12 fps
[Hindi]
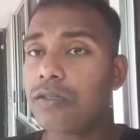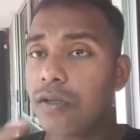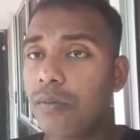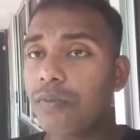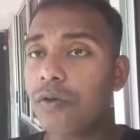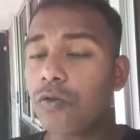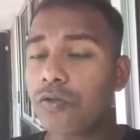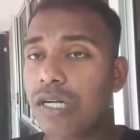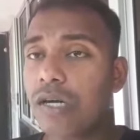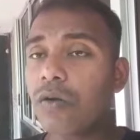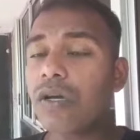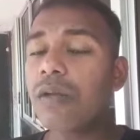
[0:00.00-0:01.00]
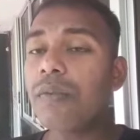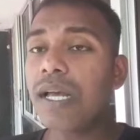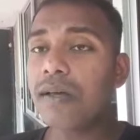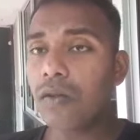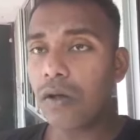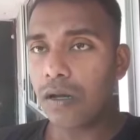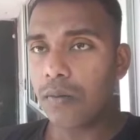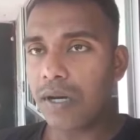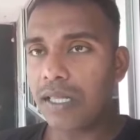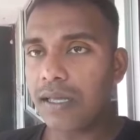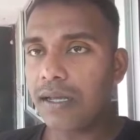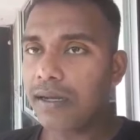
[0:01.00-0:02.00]
जब दूसरा नौकरी मिलेगा तो अलग
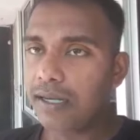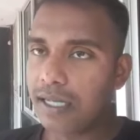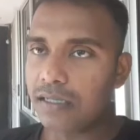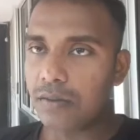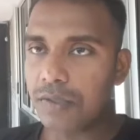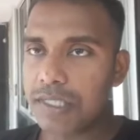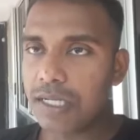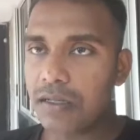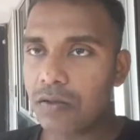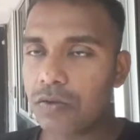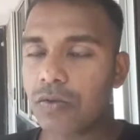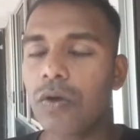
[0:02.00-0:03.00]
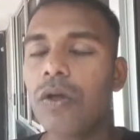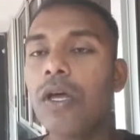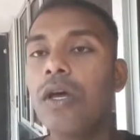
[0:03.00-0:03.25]
बात है ठीक है समझ गए ना दोस्तों